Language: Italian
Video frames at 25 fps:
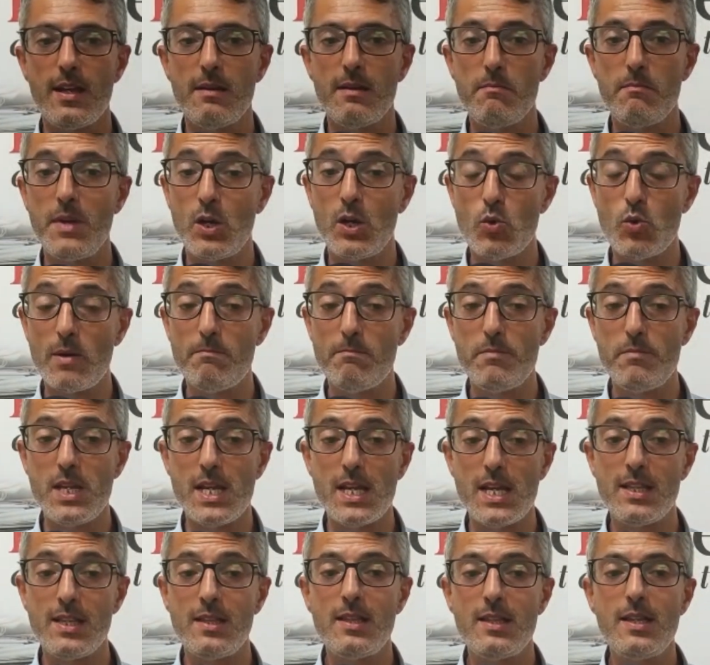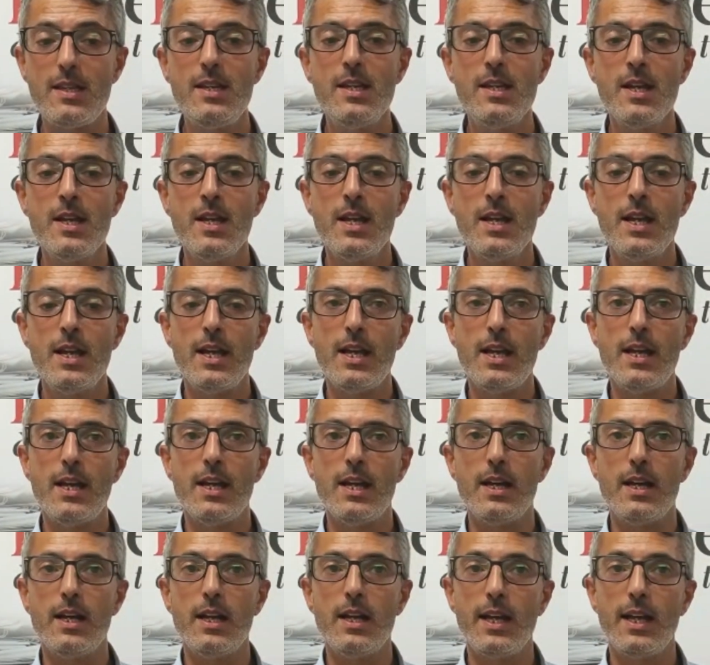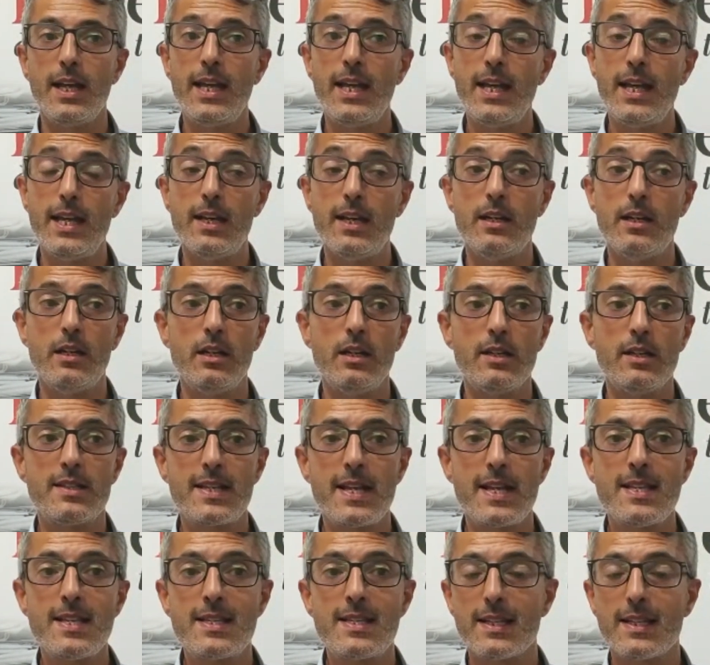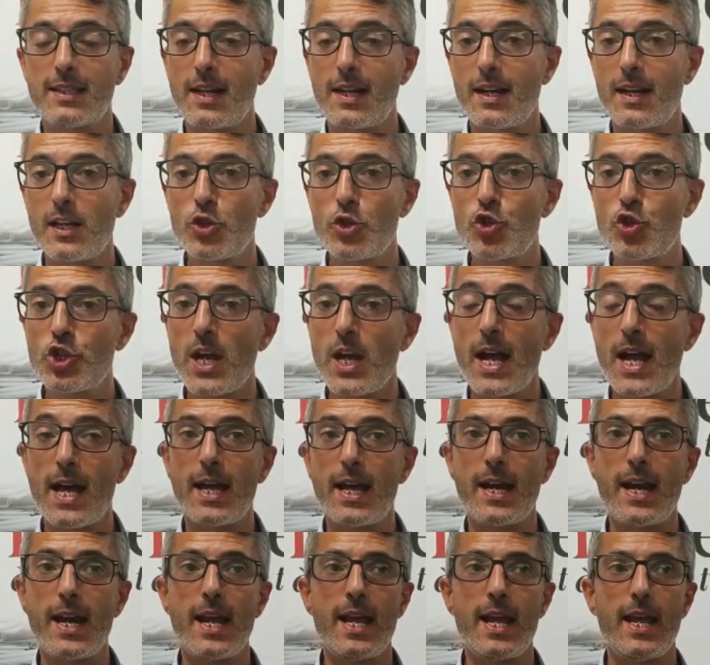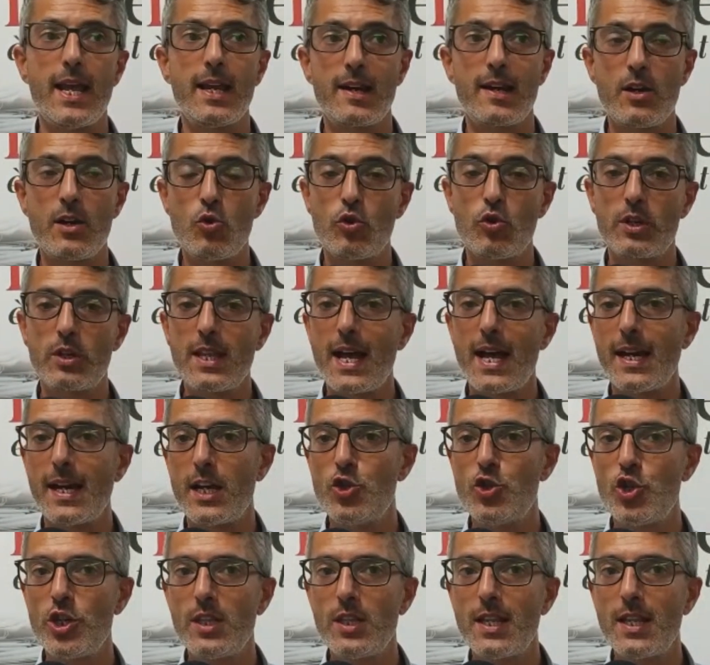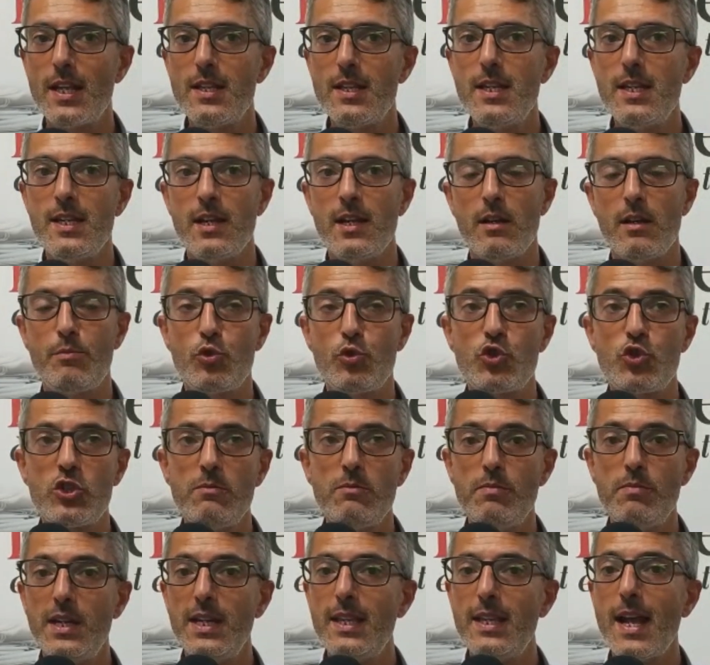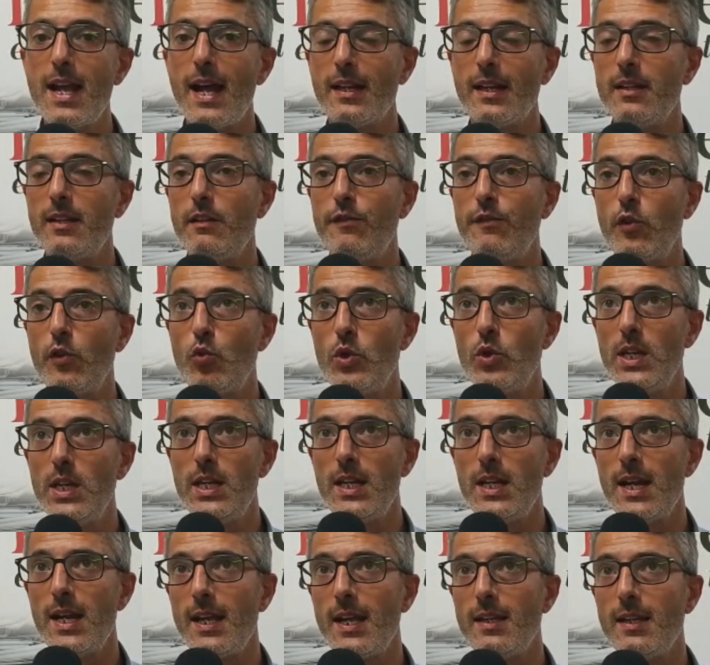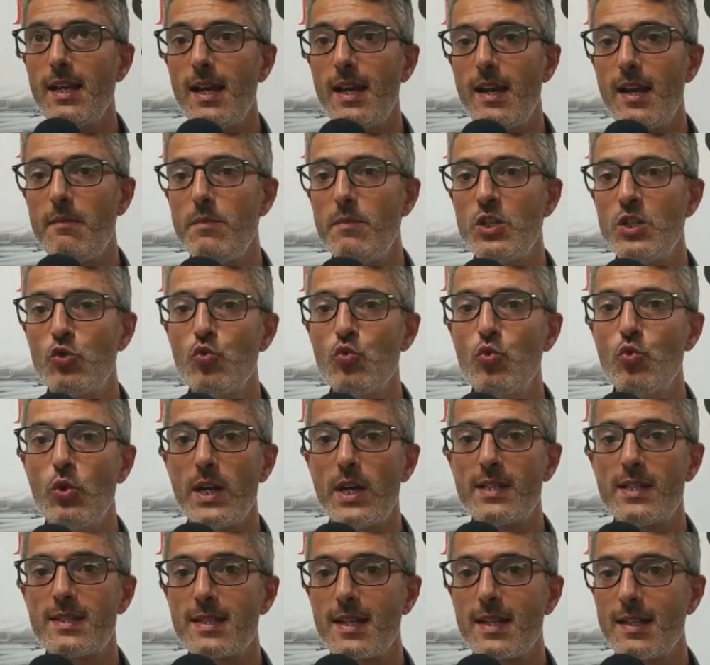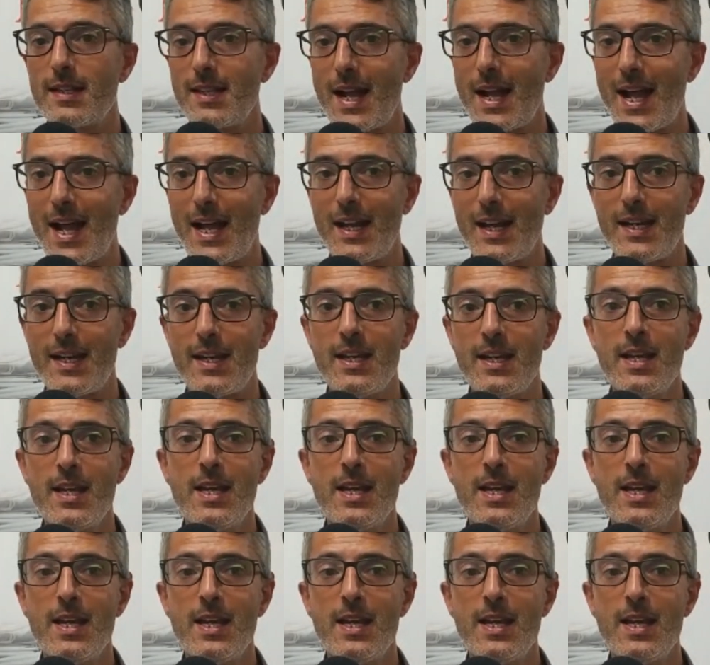eh, meno abbienti e senza tralasciare e ricordare ai cittadini la possibilità di fruire delle misure statali